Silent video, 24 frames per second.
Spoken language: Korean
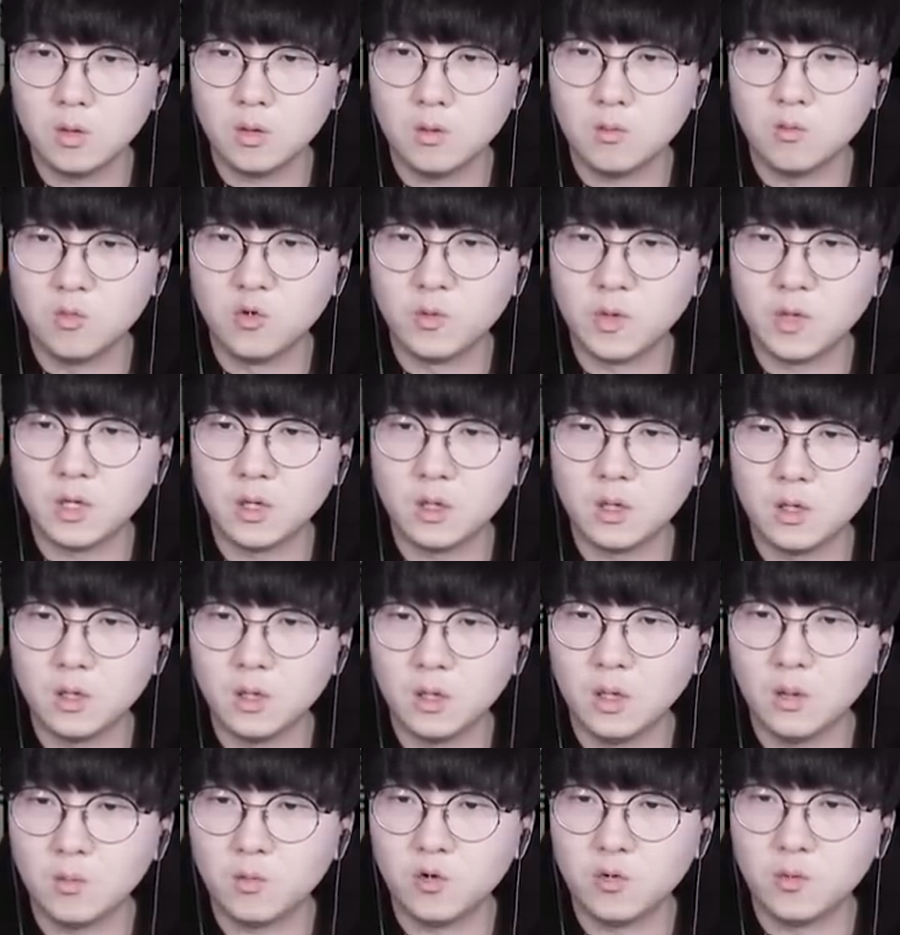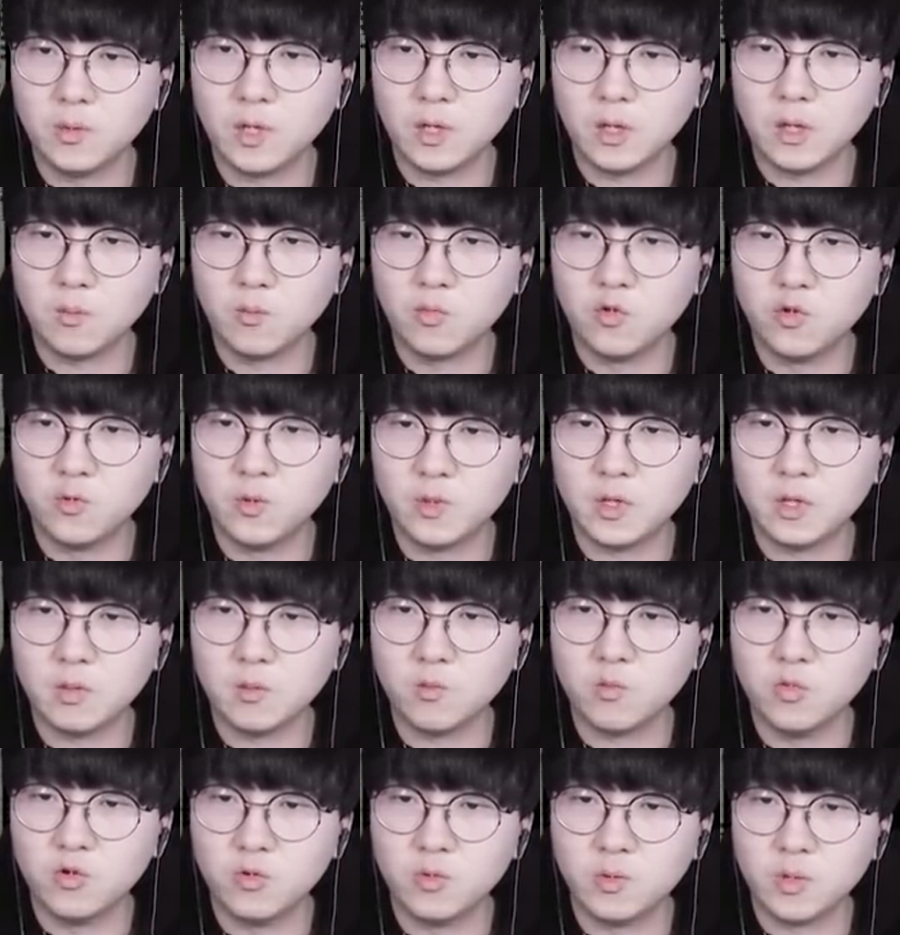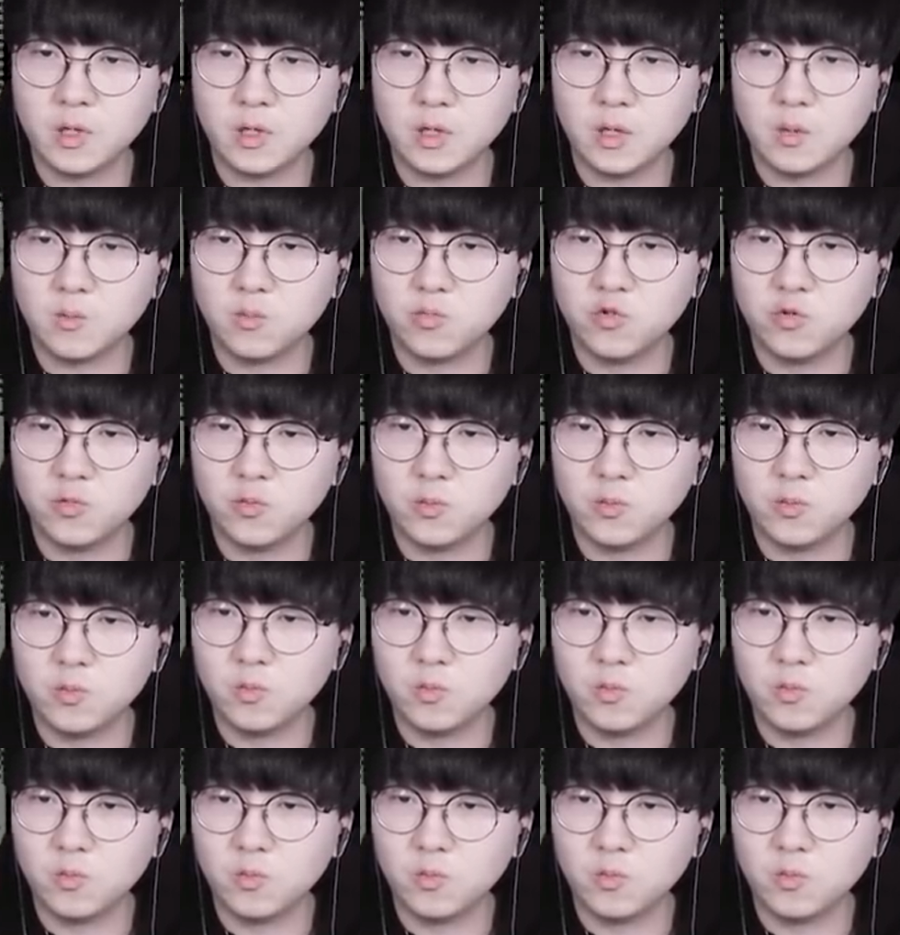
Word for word: moving, moving, moving, moving,